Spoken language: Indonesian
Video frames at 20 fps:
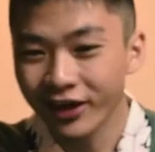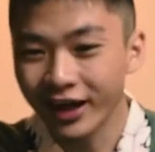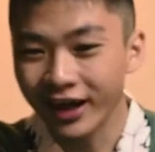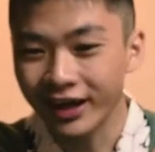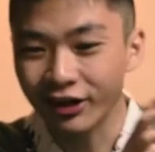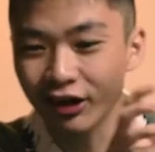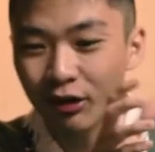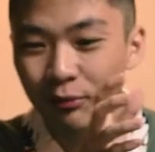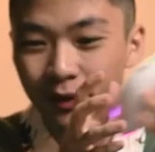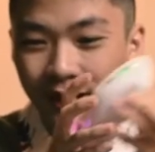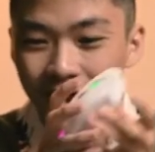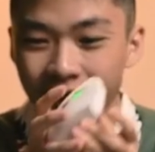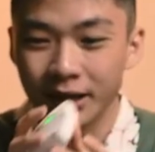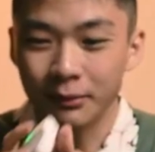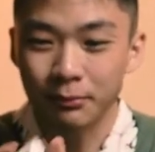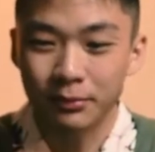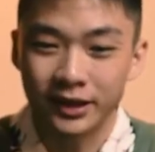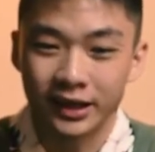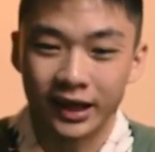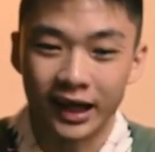gue gak tau
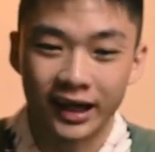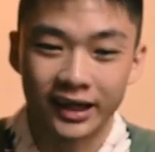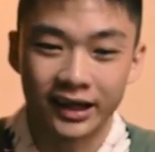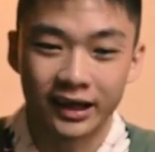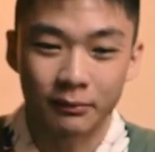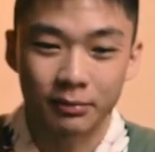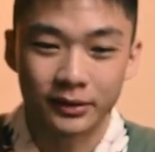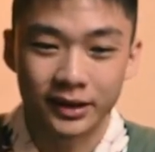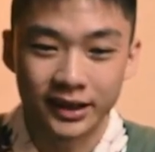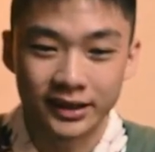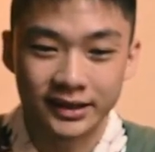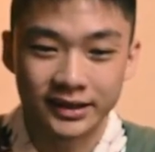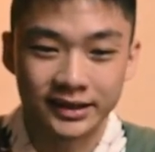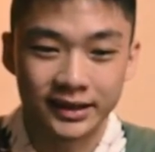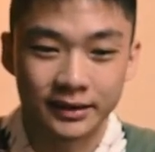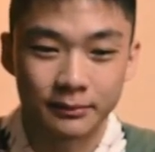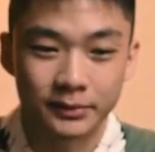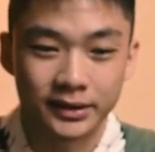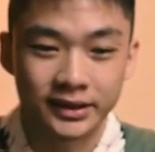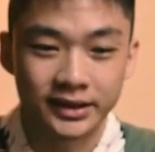apakah aplik ada
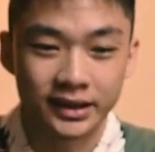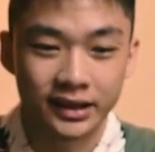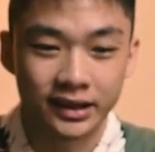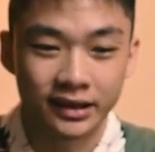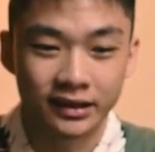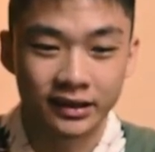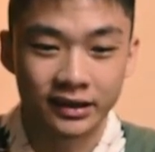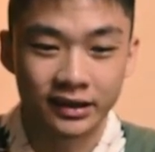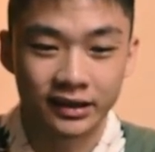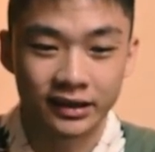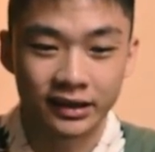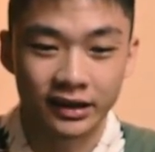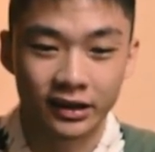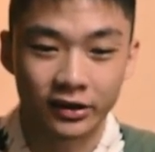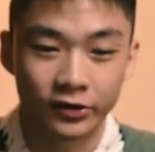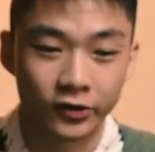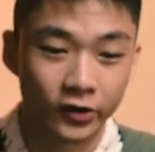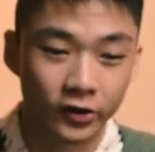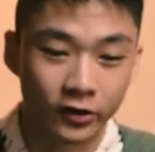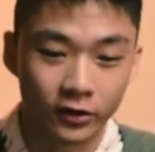aplikasinya yang bisa
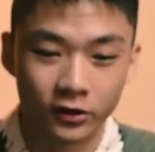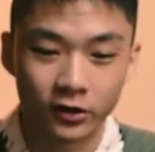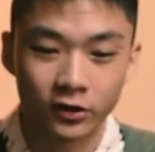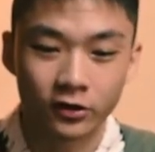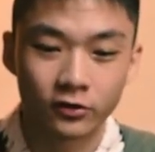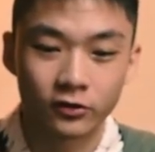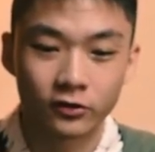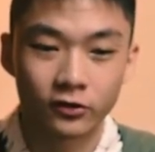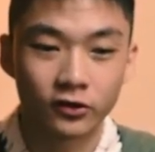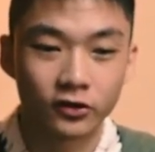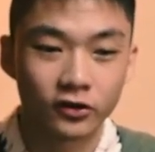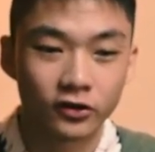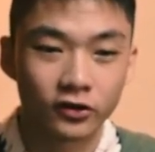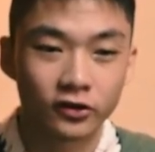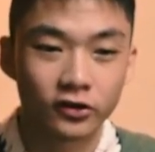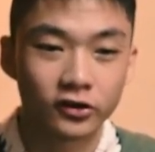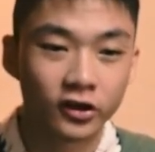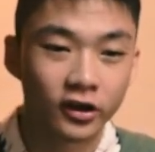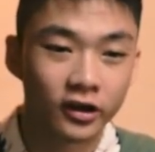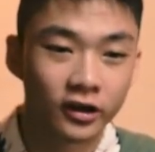kita download
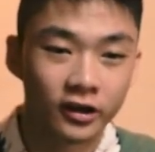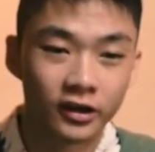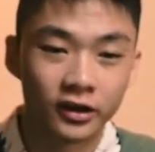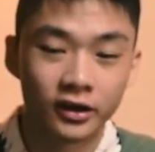untuk